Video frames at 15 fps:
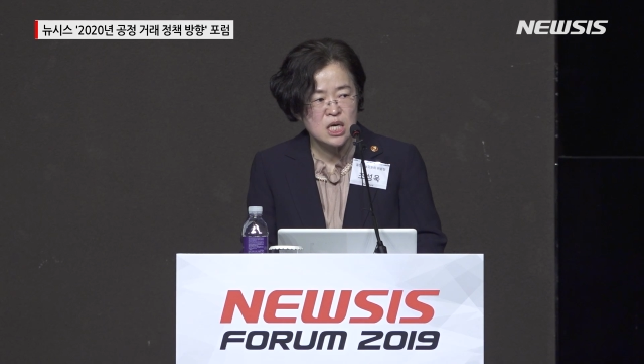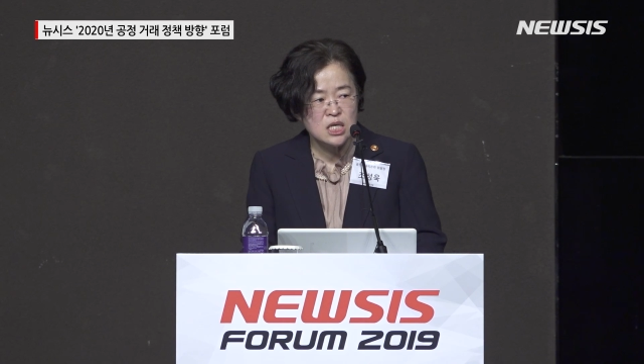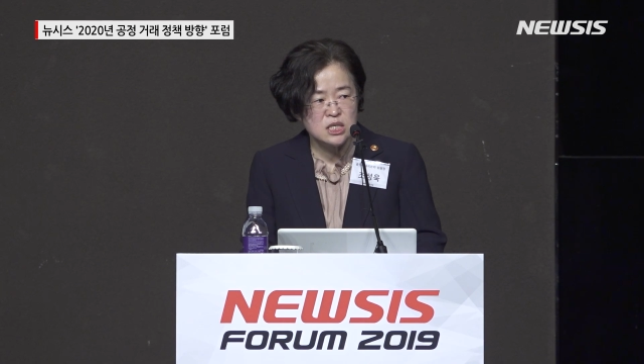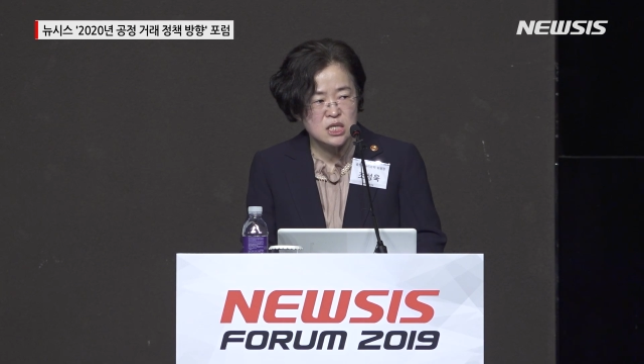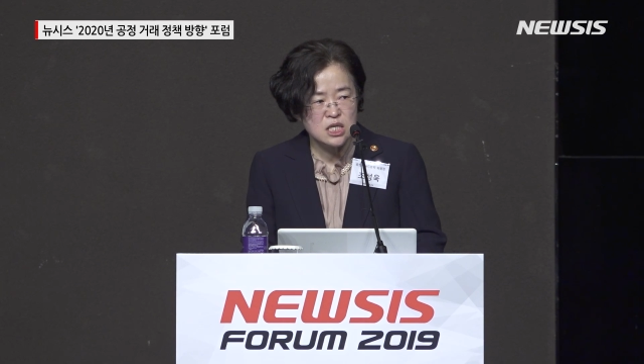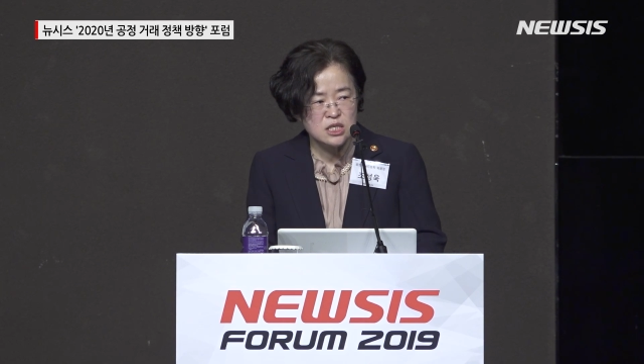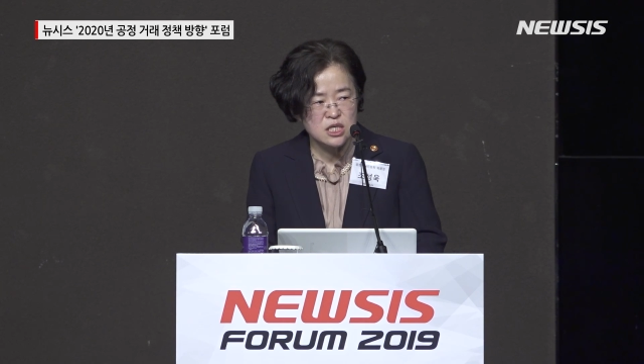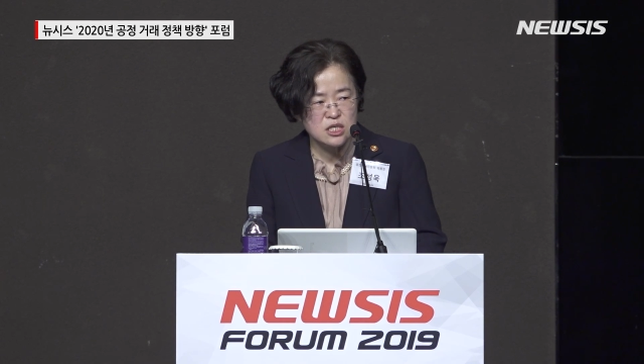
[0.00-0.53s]

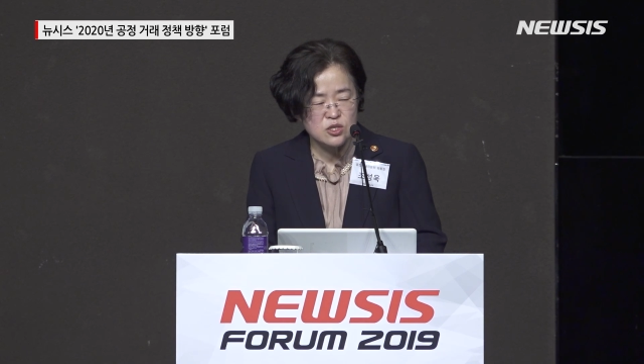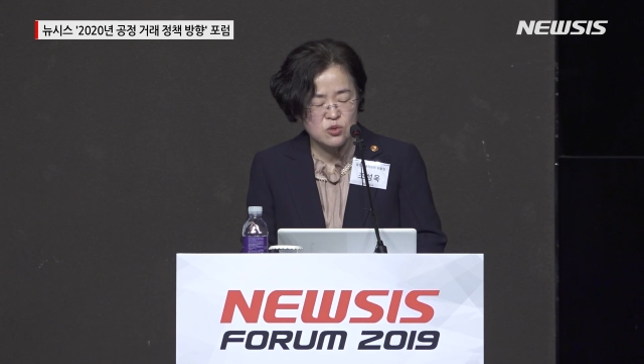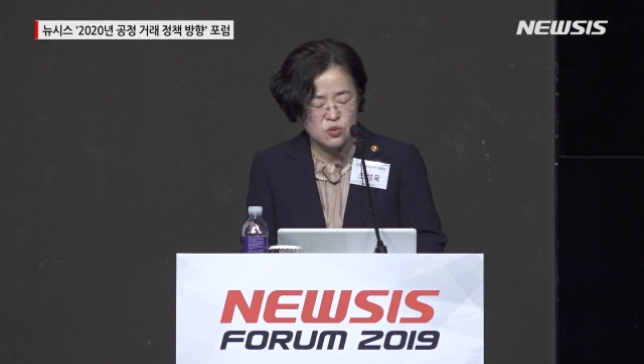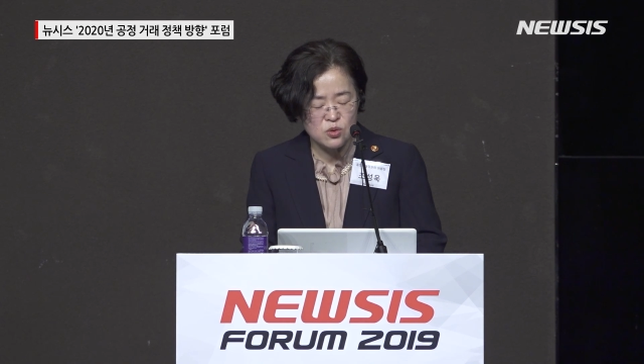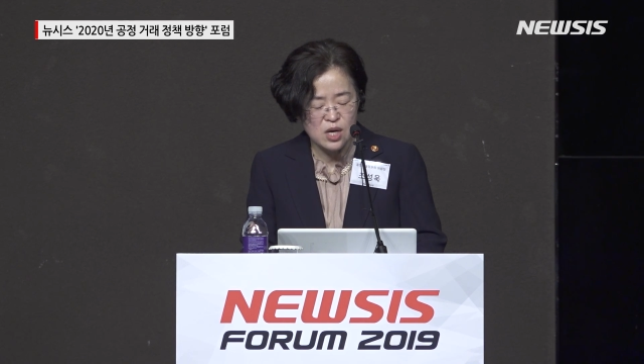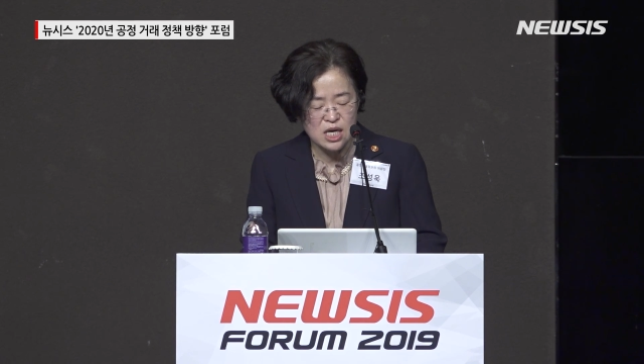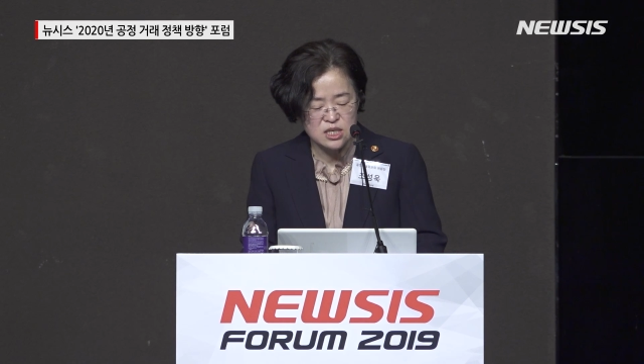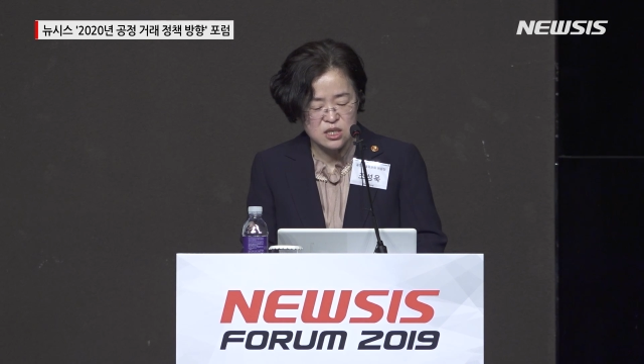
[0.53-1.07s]

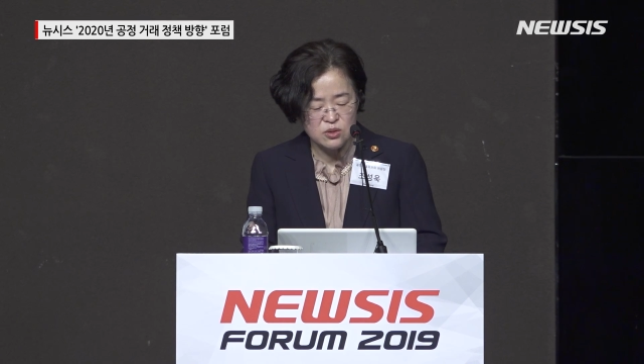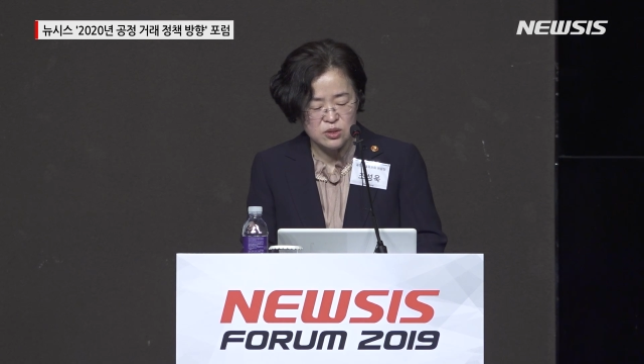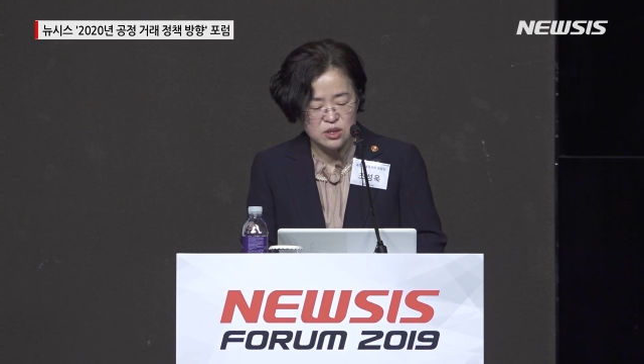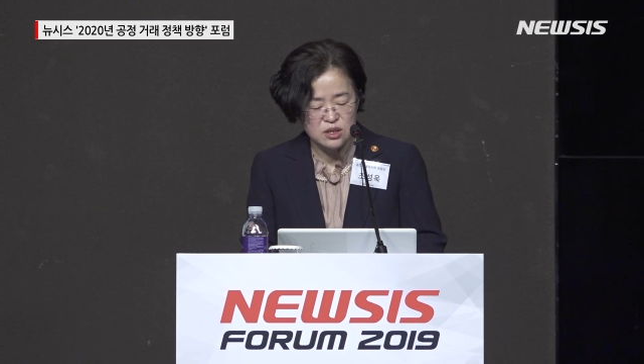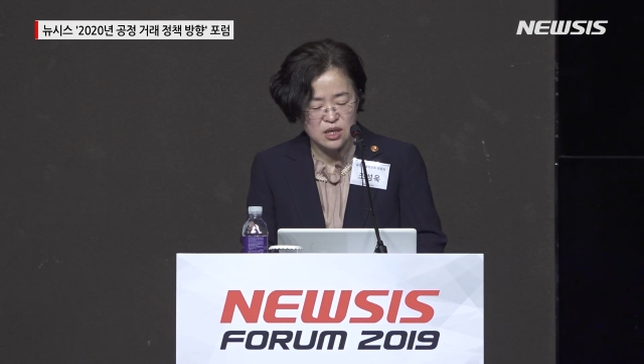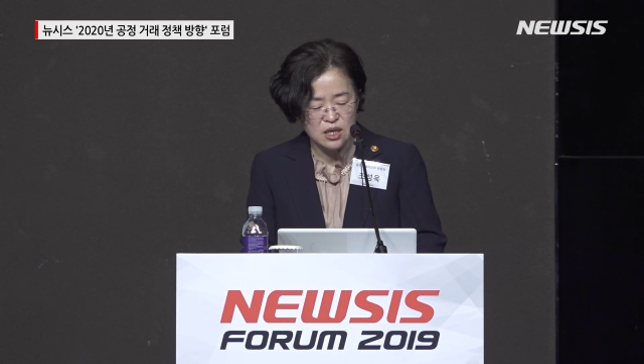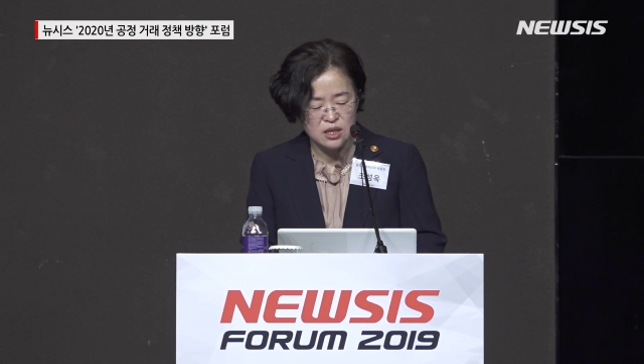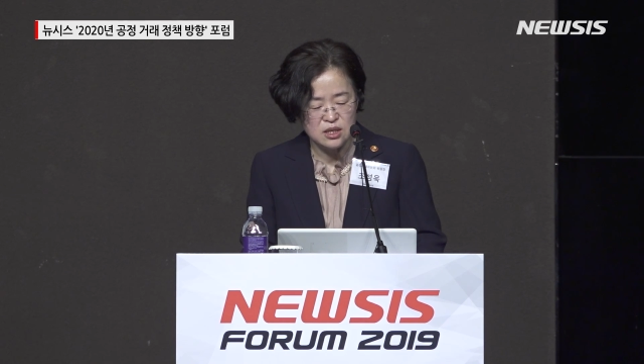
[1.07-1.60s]
실질적으로 가지고
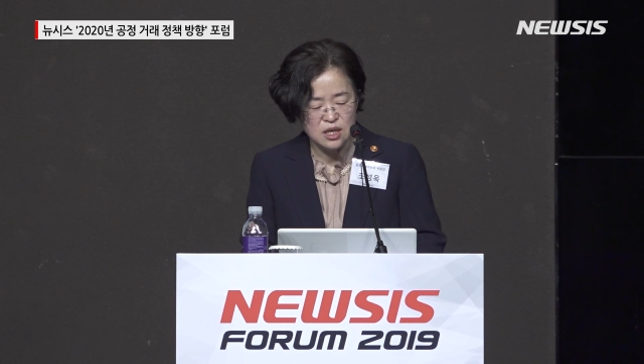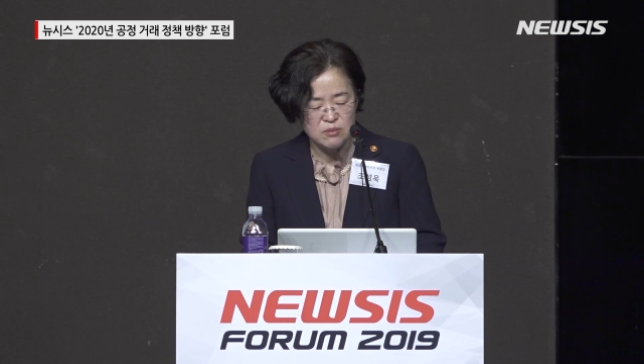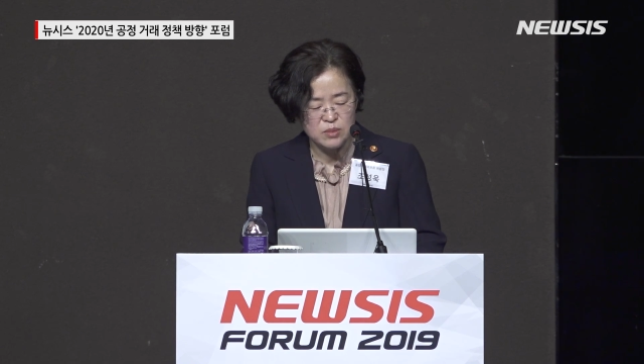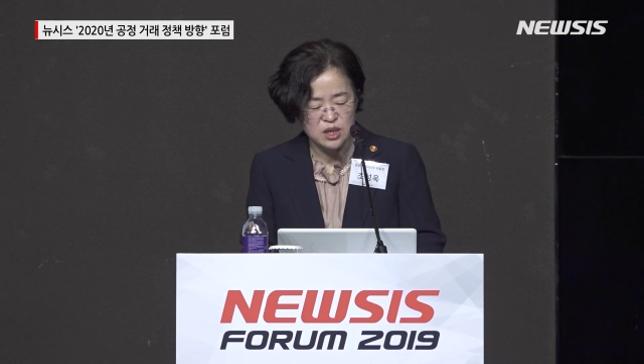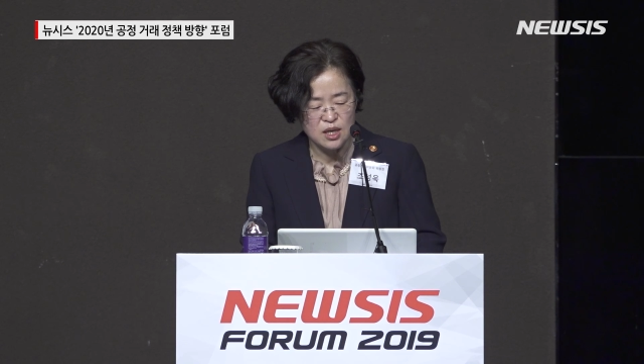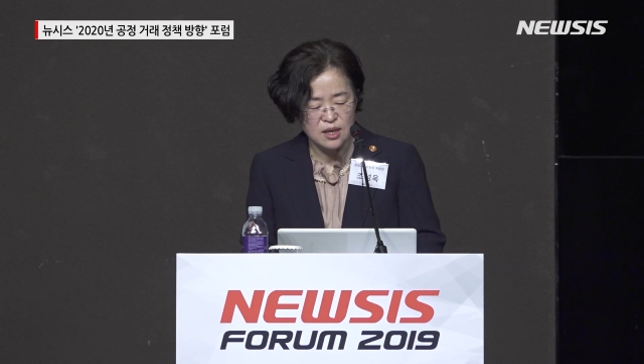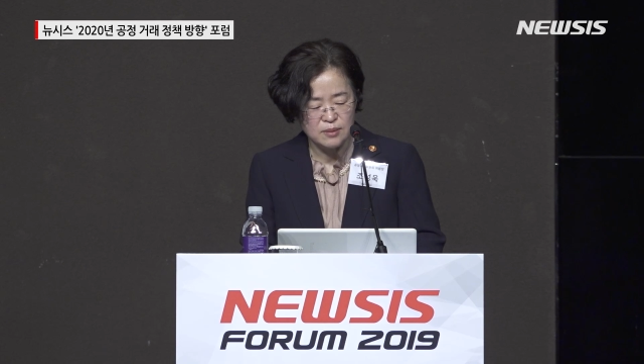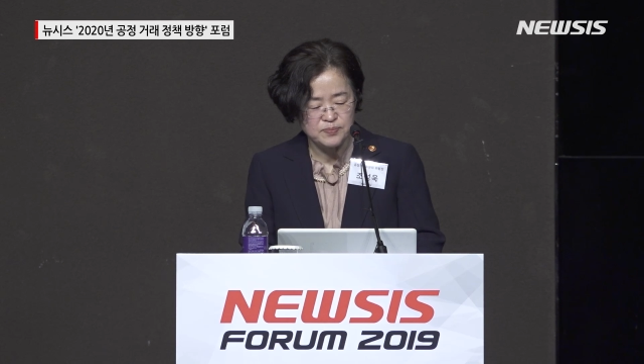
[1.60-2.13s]
있는
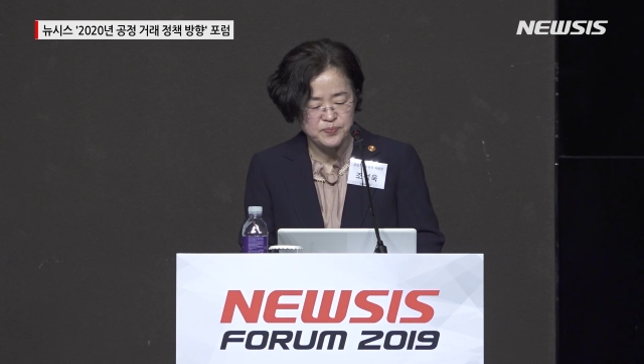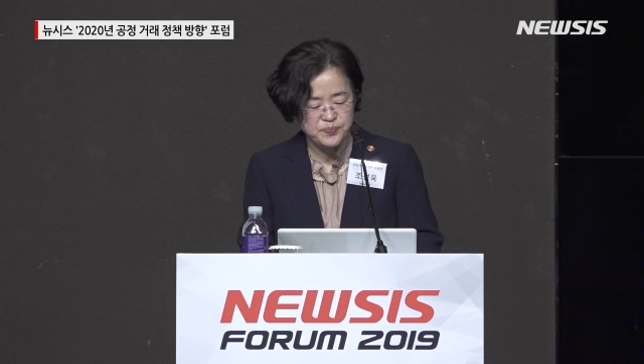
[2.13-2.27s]
데이터입니다.